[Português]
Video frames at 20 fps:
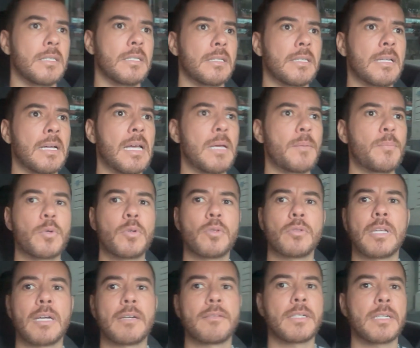Na época eu
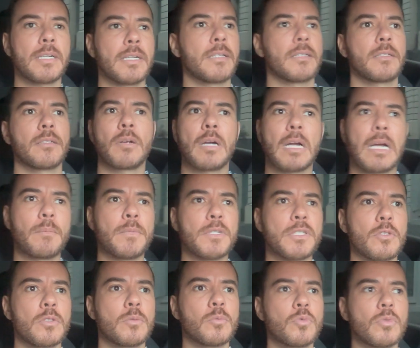tava com a
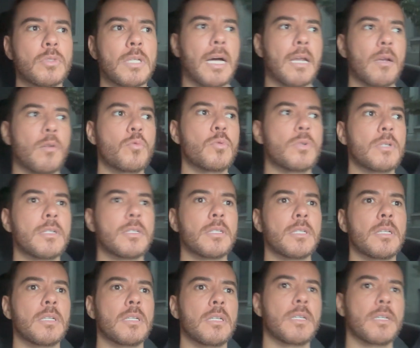cabeça no mundo da lua.
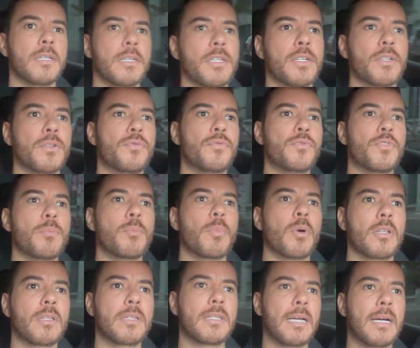Eu fui
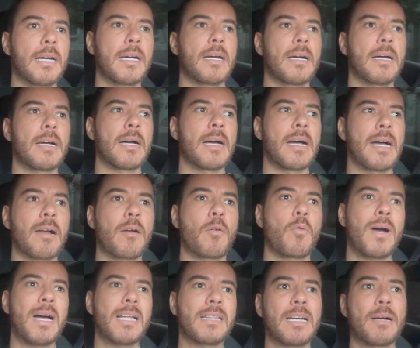botar a
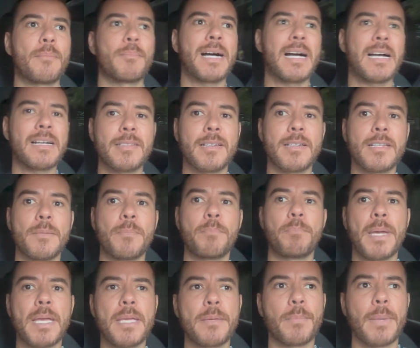quarta marcha de
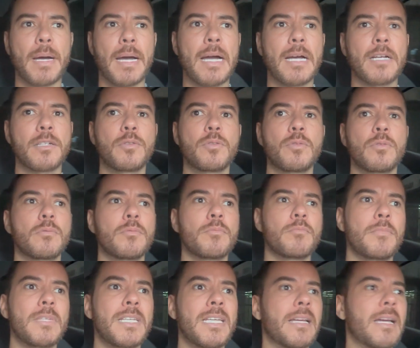pé embaixo,
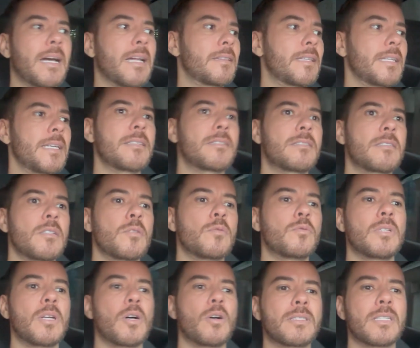engatei a
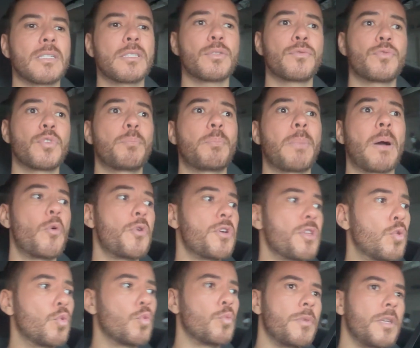segunda, a rotação foi para
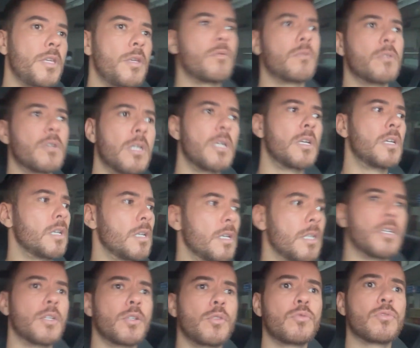8 mil.
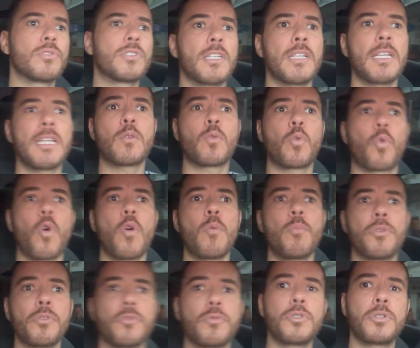Eu não sei nem
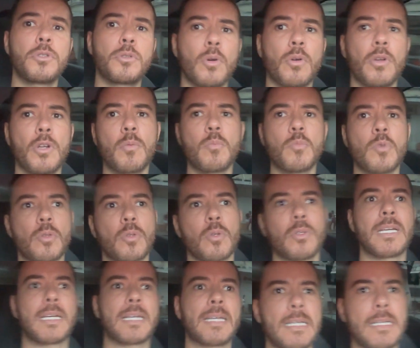como eu não estourei o motor
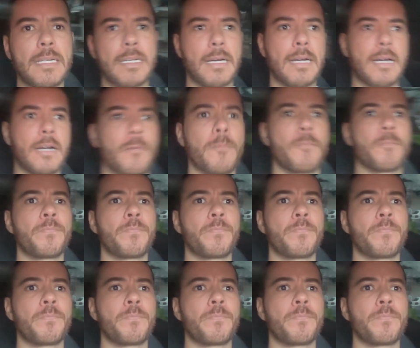daquele carro.